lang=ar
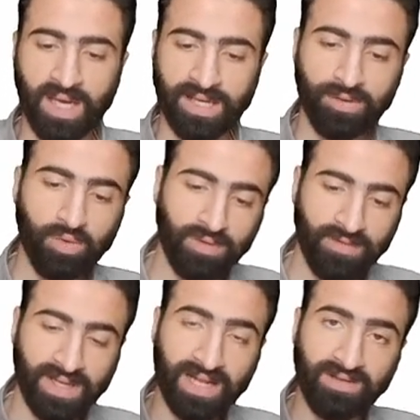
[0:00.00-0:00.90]
يدخل
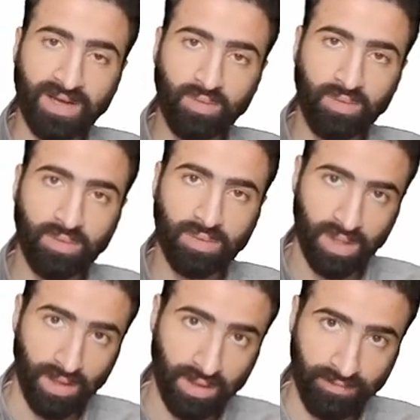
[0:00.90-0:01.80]
في الجلفانو
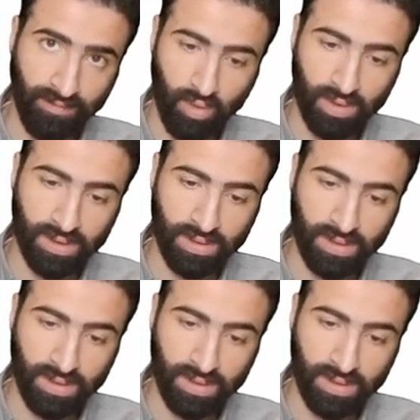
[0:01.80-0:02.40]
الار اللي فوق